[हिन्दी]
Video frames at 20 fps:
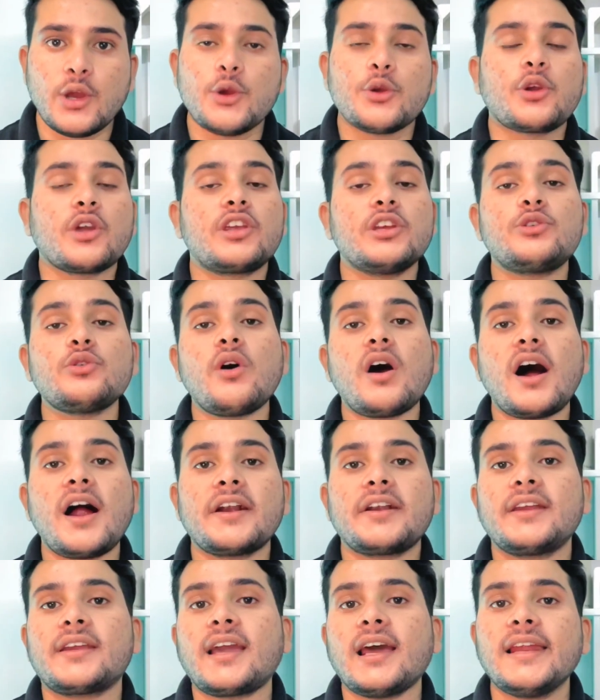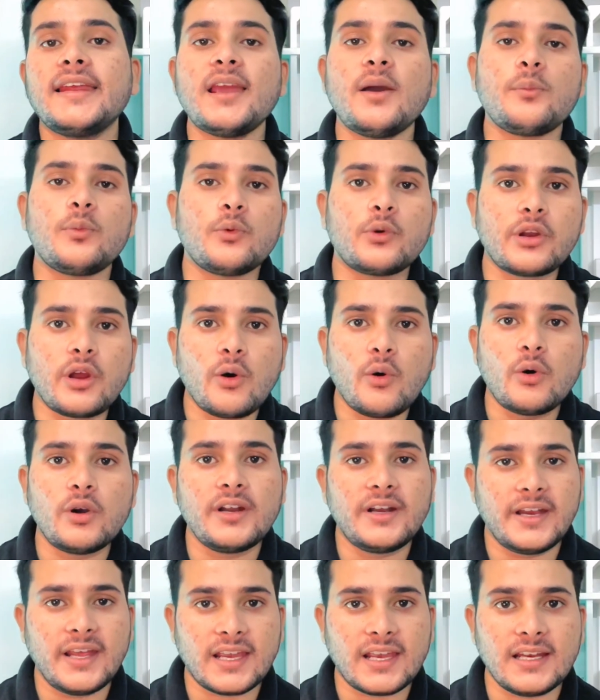क्योंकि जो आर्टिकल है ये पूरे ऑल
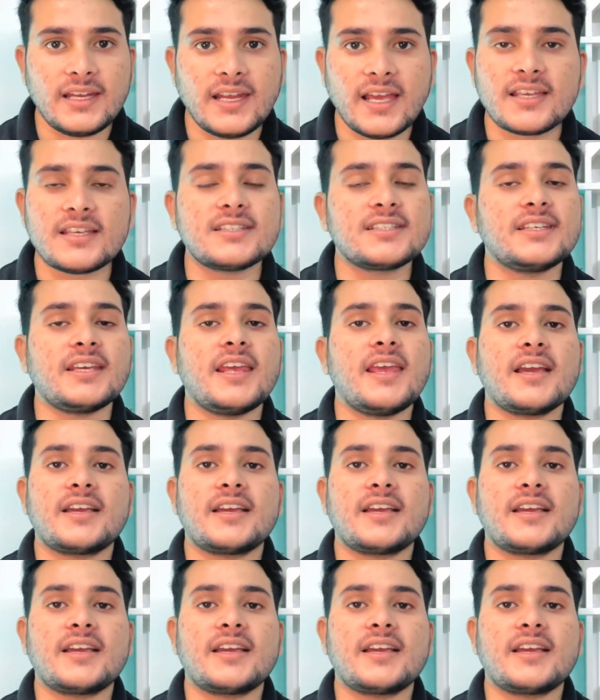इंडिया के लिए किसी